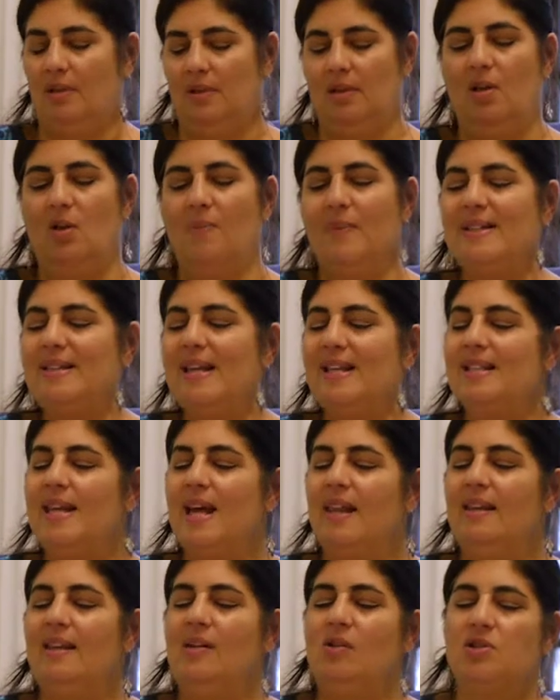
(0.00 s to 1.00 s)
digo, más
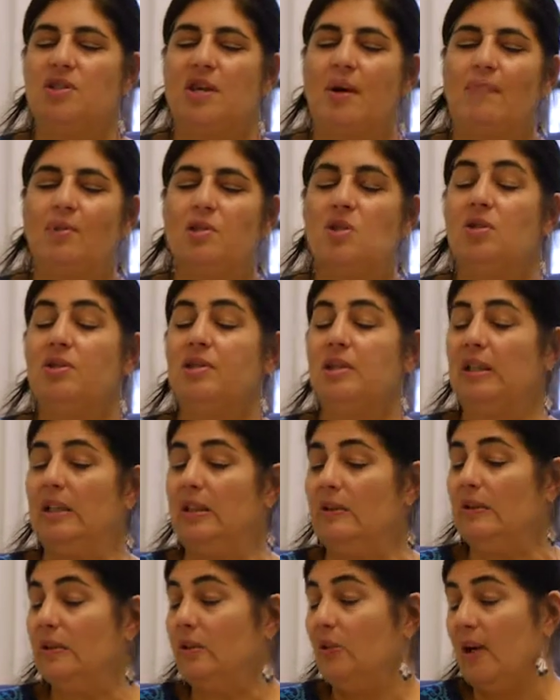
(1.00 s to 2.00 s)
allá de los apoyos
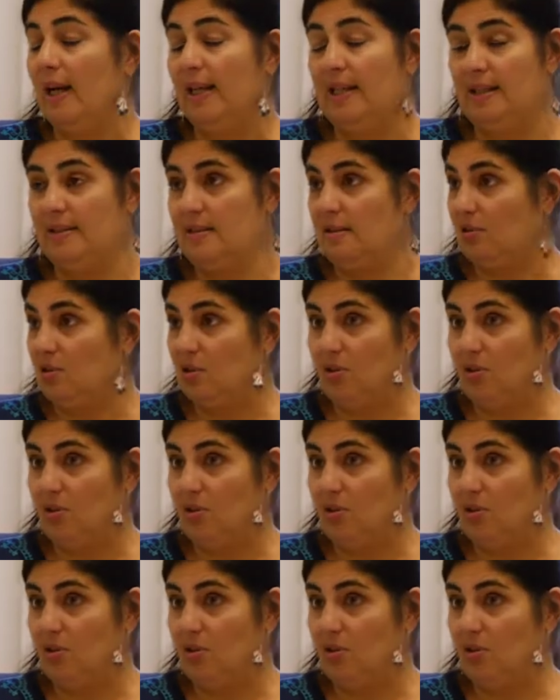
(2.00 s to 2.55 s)
individuales,